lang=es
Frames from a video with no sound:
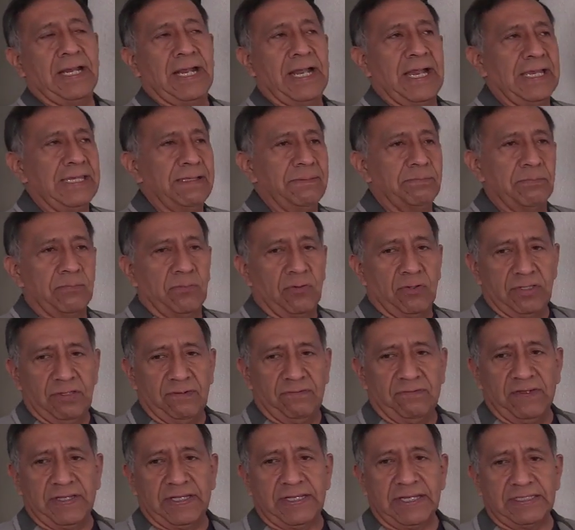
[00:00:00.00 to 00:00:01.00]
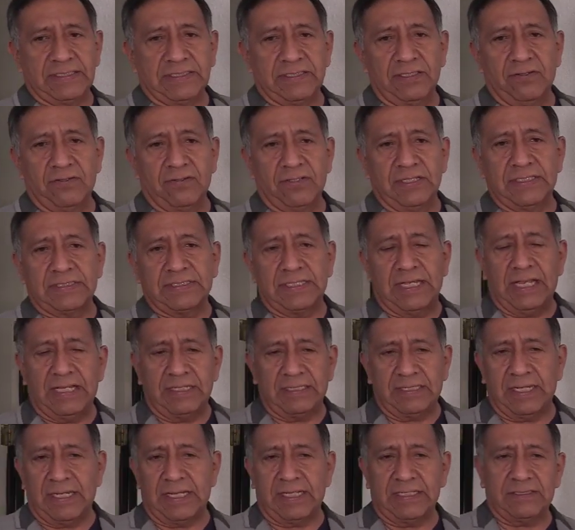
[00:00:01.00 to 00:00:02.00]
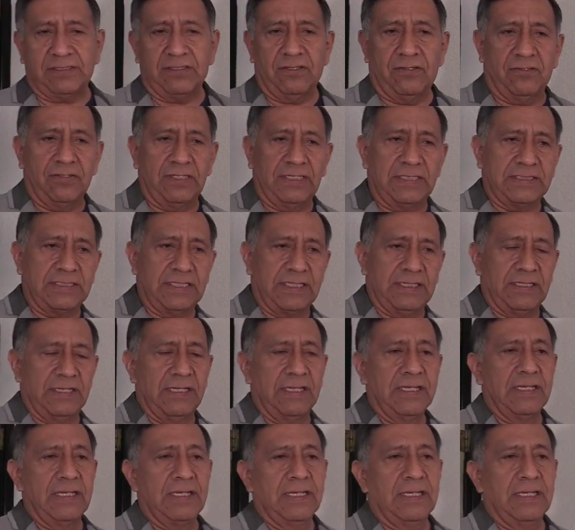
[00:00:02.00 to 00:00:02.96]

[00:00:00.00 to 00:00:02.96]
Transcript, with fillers: Hay modificaciones, hay alteraciones en